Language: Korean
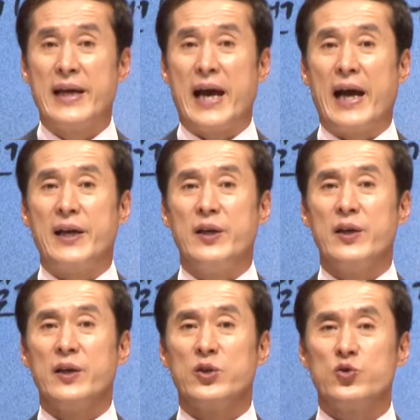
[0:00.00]

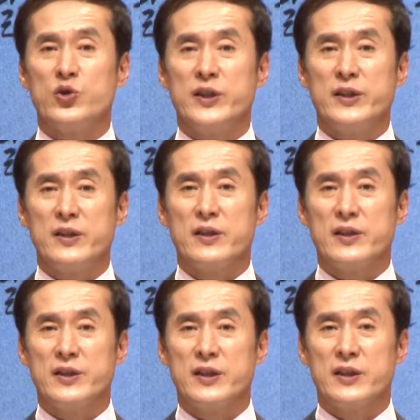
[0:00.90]
알려주시는
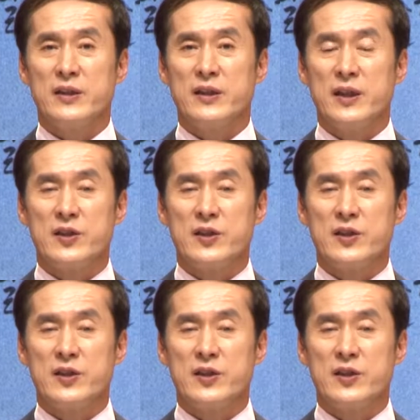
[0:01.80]
것이